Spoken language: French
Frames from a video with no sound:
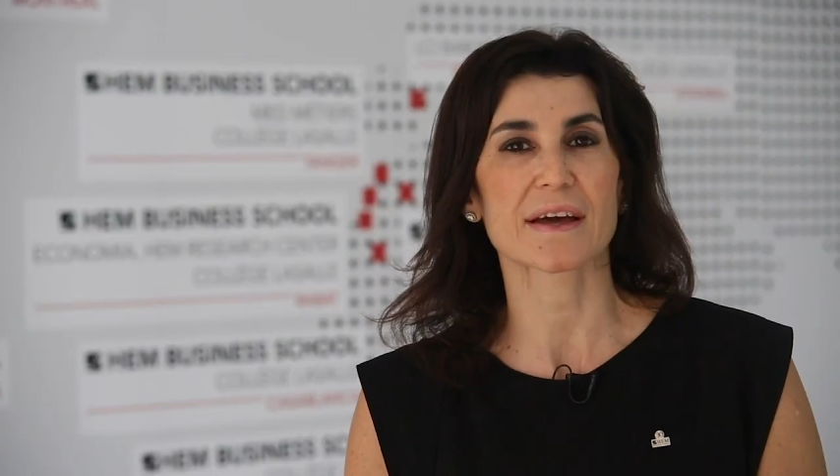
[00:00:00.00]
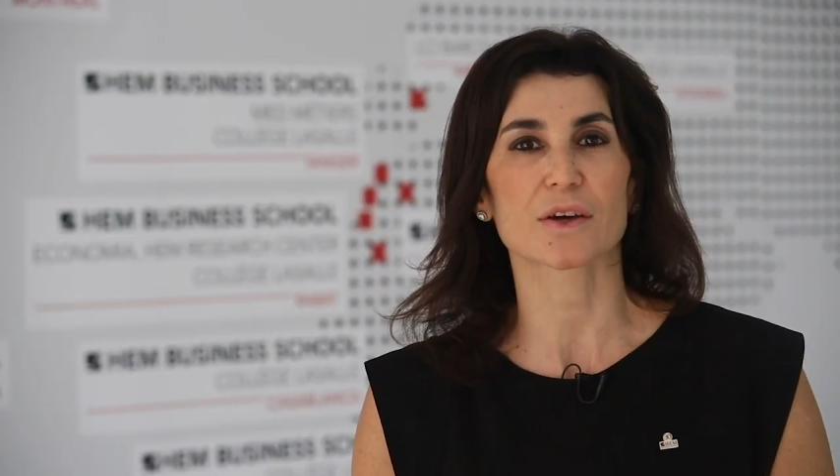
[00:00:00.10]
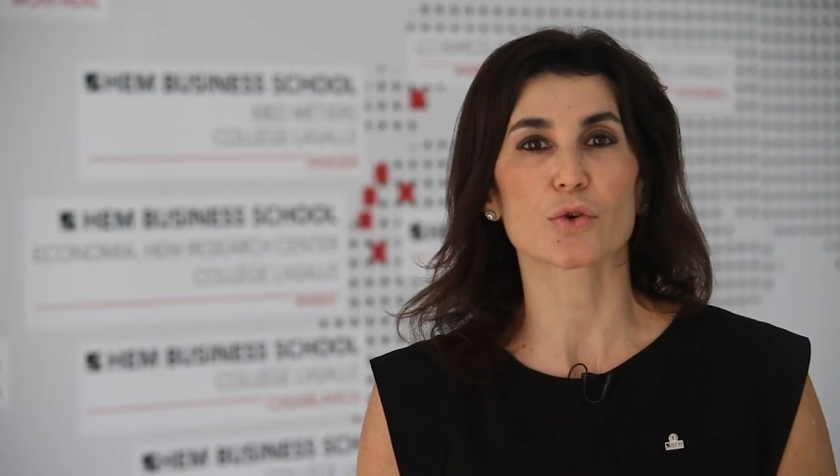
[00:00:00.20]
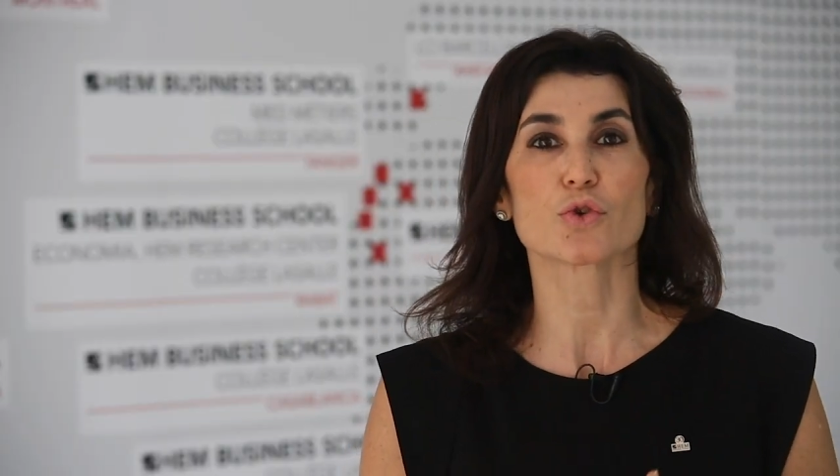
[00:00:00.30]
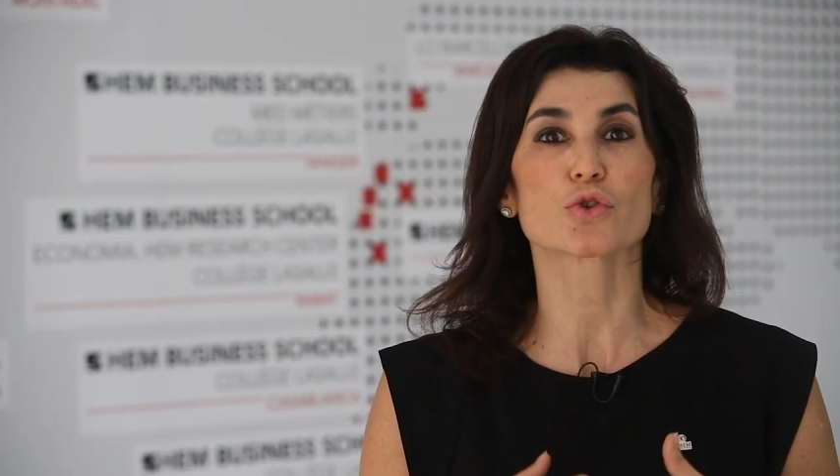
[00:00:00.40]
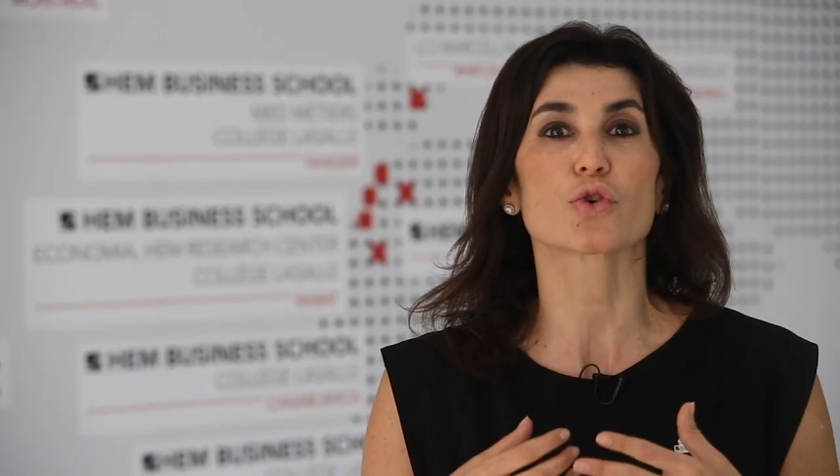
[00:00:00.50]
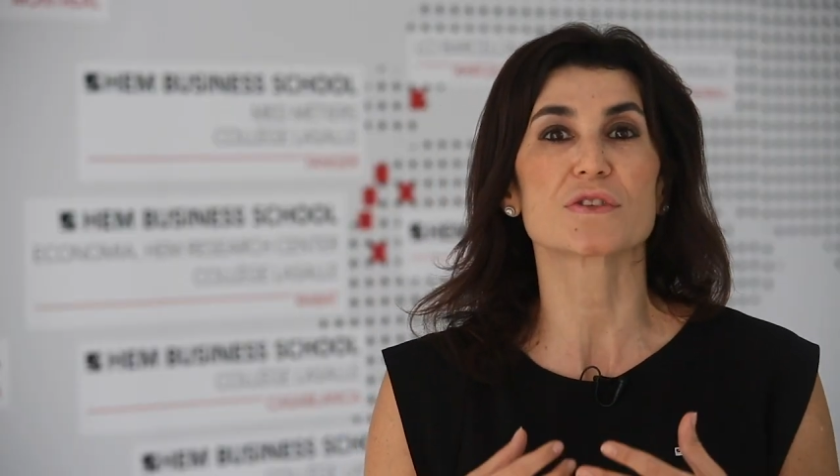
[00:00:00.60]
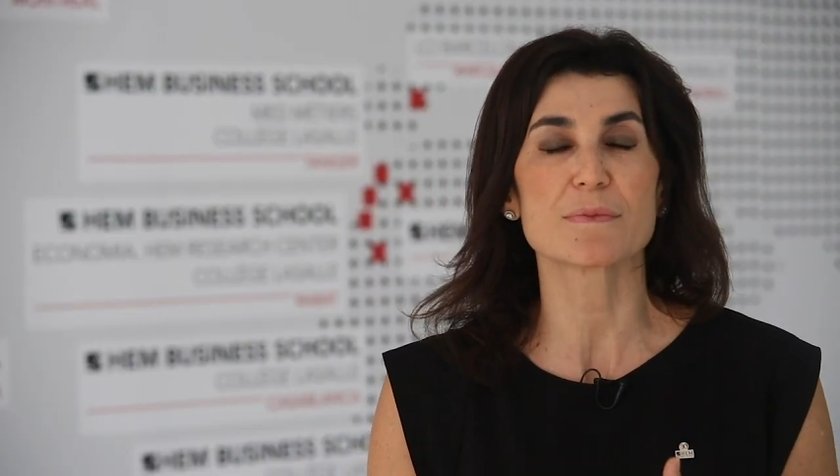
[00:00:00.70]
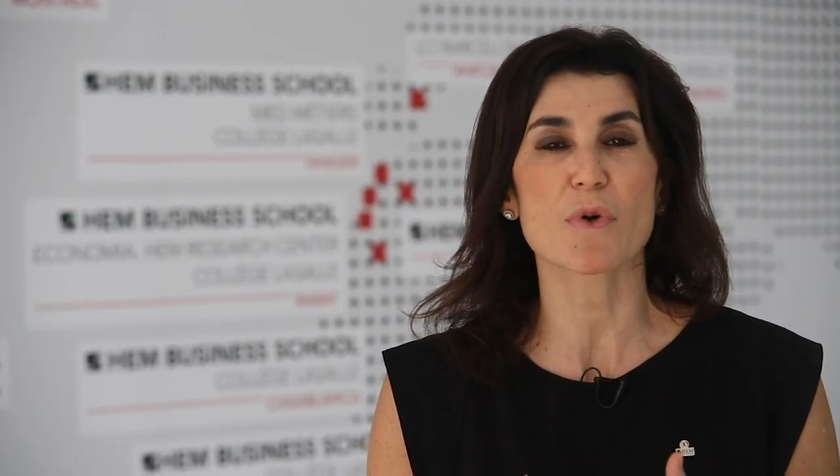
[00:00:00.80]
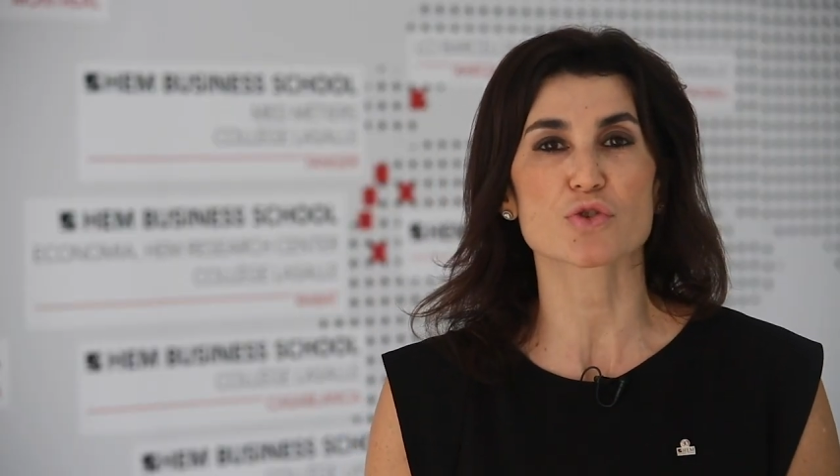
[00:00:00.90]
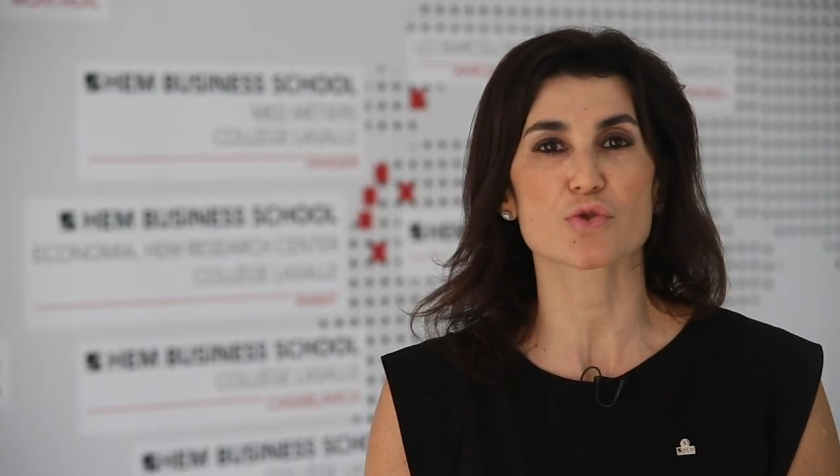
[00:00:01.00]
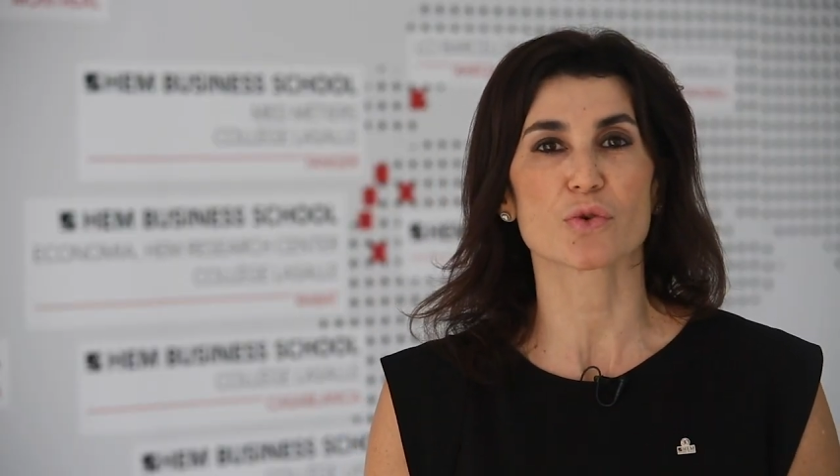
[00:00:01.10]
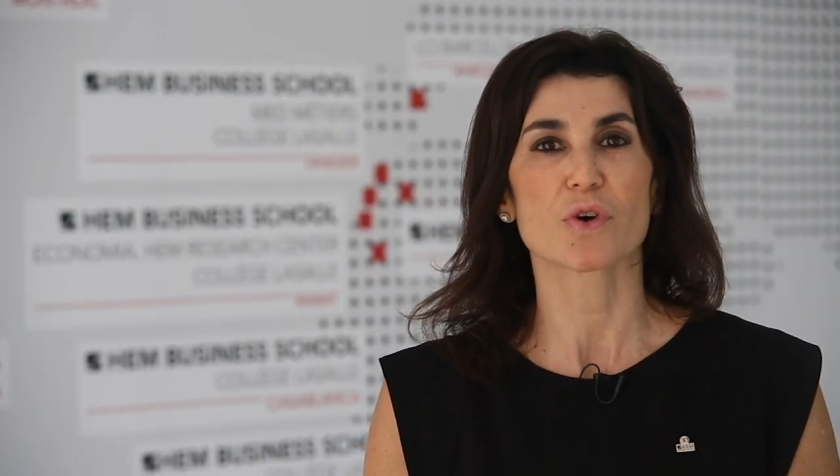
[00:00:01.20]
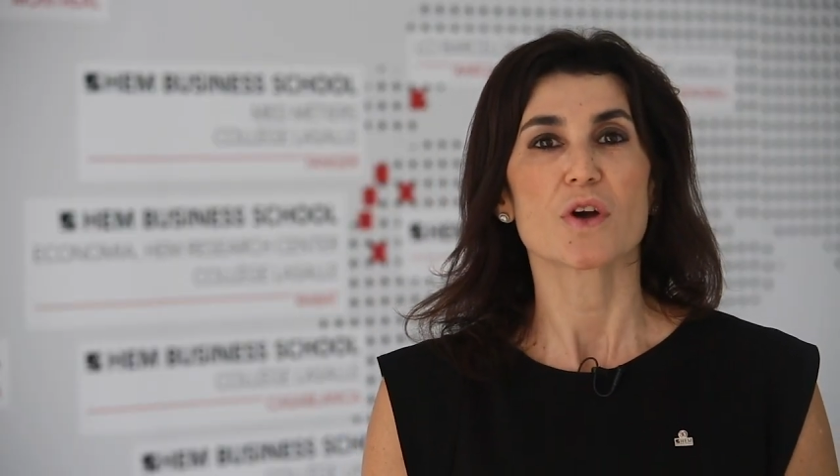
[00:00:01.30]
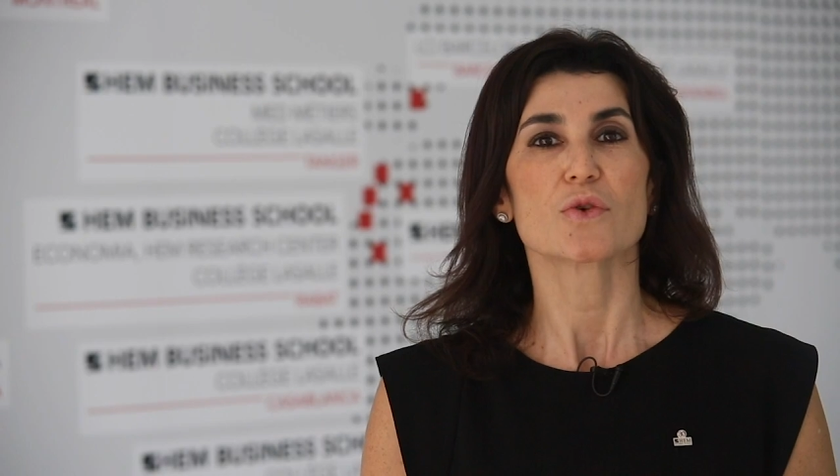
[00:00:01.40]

ère, une autre dimension,